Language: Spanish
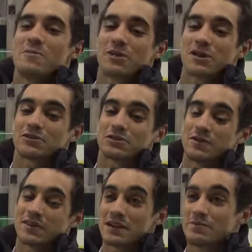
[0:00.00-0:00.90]
Porque cuando yo
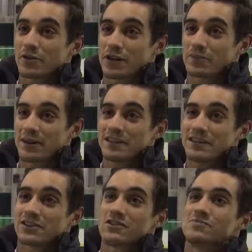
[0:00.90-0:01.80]
voy a hacer el programa,
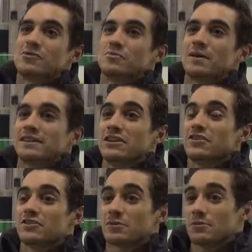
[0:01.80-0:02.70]
como,
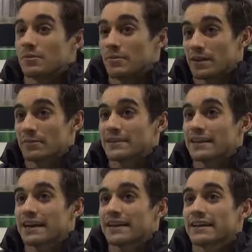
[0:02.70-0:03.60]
patino, como el
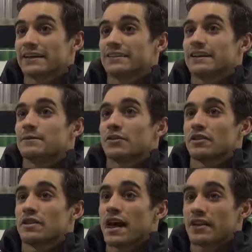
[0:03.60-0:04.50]
patinaje tiene
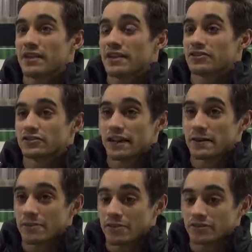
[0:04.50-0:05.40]
velocidad y los
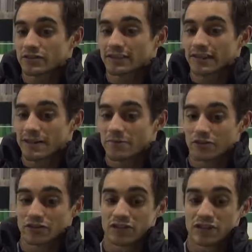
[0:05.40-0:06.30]
nervios que
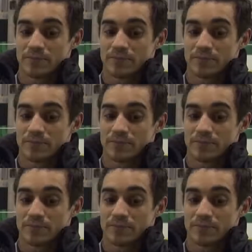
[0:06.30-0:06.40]
tenemos,